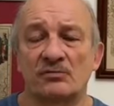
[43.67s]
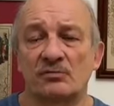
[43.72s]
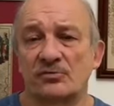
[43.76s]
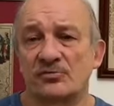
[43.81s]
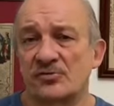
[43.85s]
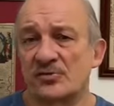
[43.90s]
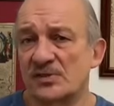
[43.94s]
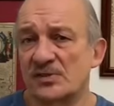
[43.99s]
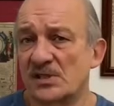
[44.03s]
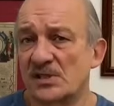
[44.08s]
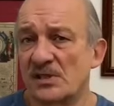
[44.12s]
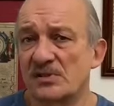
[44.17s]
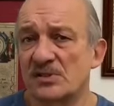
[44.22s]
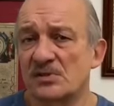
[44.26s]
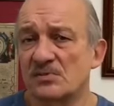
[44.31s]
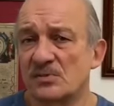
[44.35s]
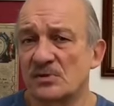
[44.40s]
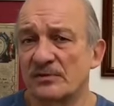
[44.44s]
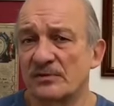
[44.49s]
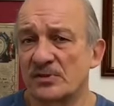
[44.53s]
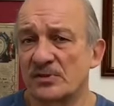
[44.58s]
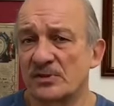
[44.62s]
Вот в Советском
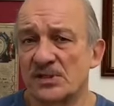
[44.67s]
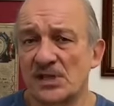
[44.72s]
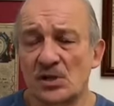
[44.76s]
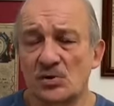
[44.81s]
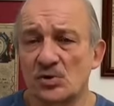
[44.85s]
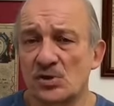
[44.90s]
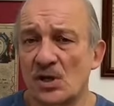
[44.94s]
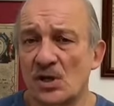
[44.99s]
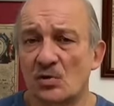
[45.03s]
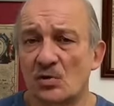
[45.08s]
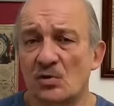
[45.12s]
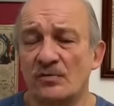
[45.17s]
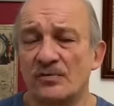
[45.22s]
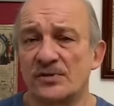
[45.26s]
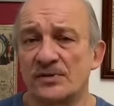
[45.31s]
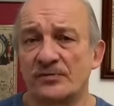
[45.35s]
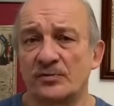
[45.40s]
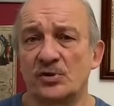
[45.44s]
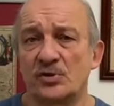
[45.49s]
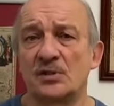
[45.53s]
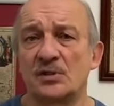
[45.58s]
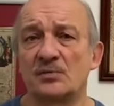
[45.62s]
в Союзе такого
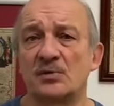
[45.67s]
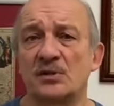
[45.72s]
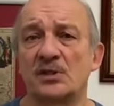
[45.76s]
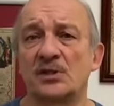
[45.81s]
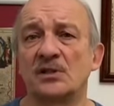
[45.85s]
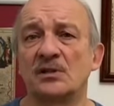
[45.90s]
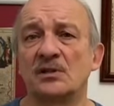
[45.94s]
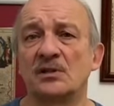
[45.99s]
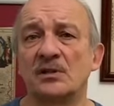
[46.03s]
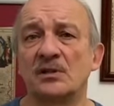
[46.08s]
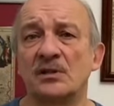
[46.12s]
всего не было.